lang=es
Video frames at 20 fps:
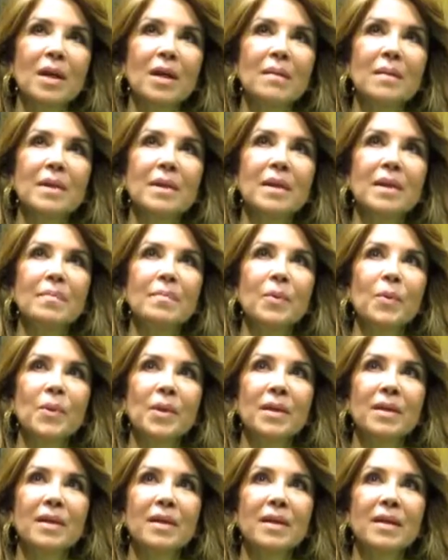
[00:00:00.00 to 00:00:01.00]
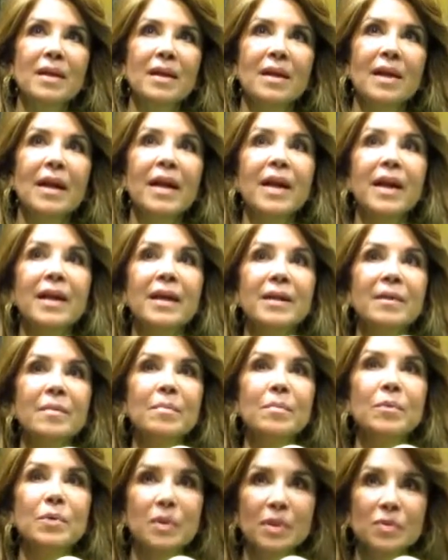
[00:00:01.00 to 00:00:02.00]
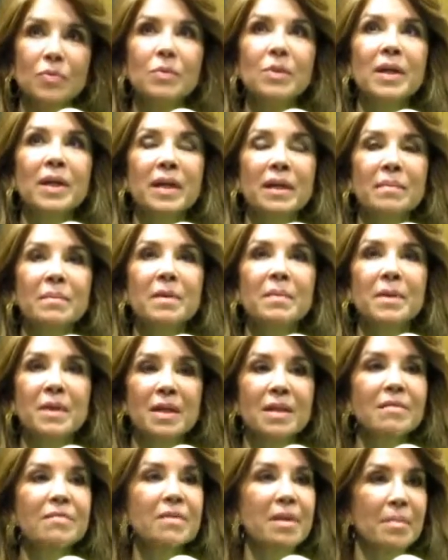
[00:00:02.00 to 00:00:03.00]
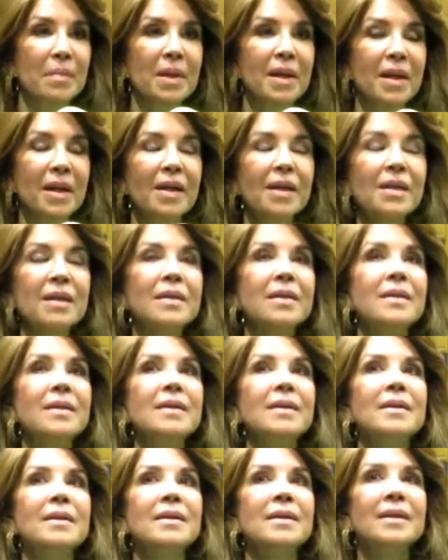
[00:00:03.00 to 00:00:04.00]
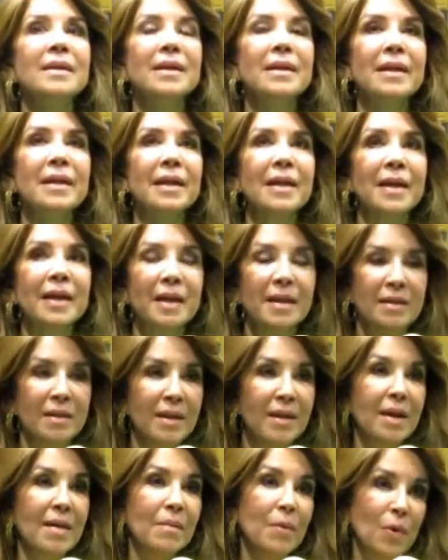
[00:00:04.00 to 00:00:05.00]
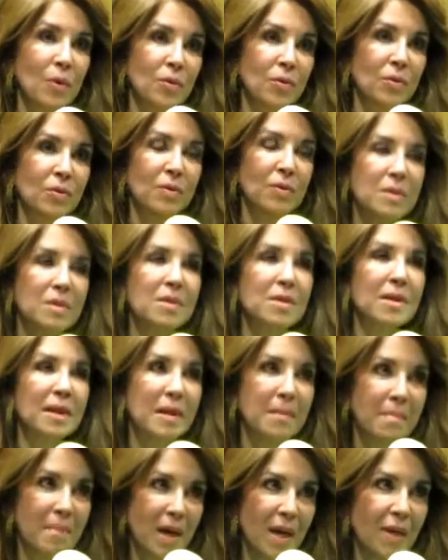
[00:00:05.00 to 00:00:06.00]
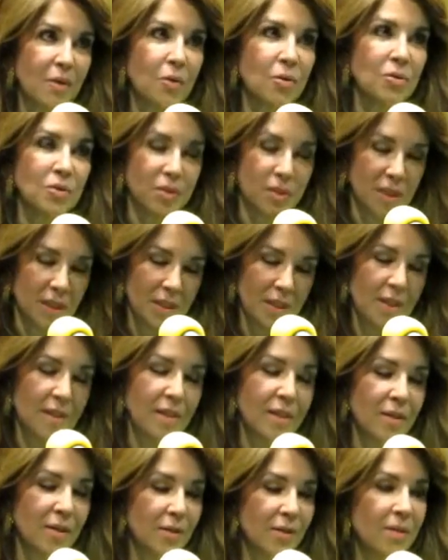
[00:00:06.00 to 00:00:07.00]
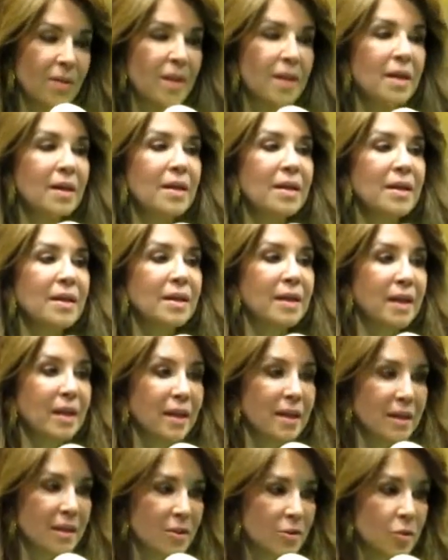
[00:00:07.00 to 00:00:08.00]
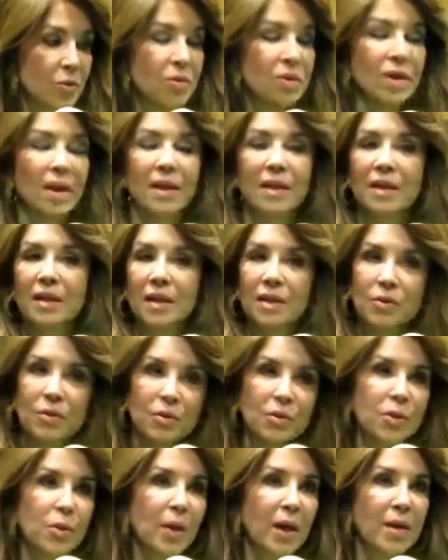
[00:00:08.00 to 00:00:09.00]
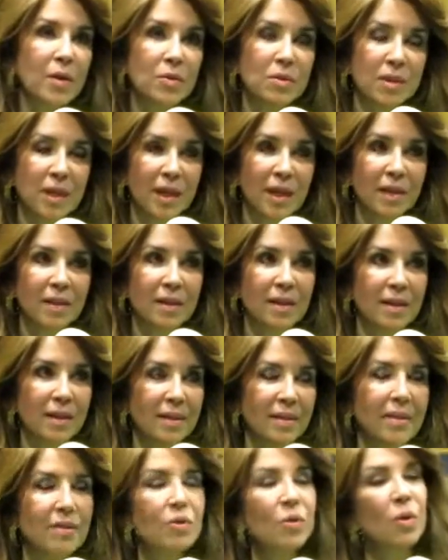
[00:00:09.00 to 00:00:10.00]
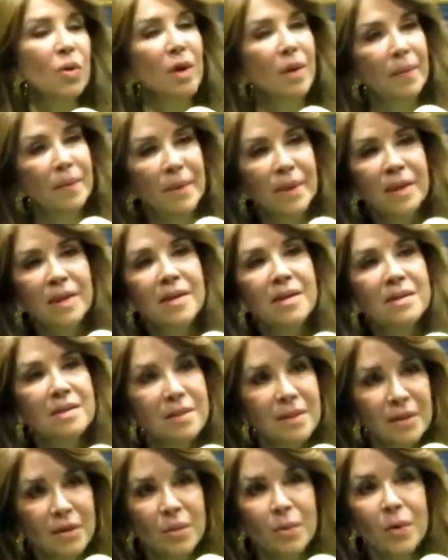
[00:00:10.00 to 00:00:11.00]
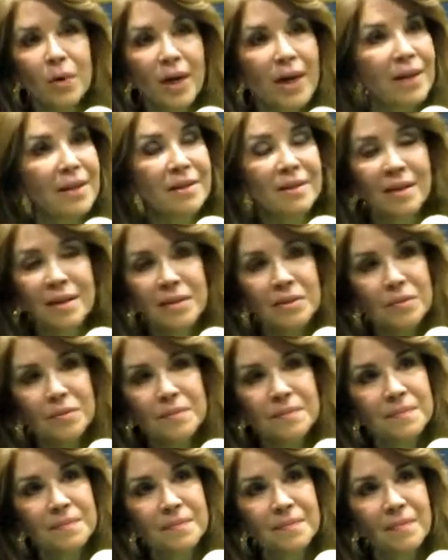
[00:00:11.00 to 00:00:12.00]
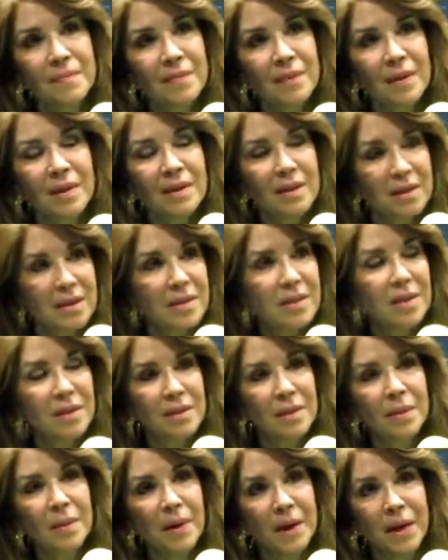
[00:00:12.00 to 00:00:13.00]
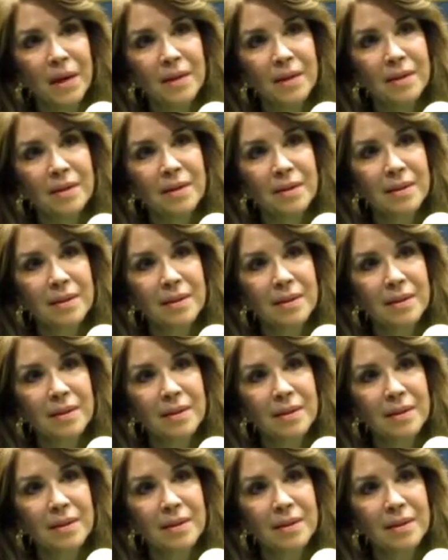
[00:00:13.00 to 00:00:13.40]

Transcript: a la vida el poder tener el gen, porque es un gen, me viene de familia, el gen de la voz. Sin embargo, sí te digo que en estos 38 años de cantante todavía sigo vocalizando. Tienes que trabajar,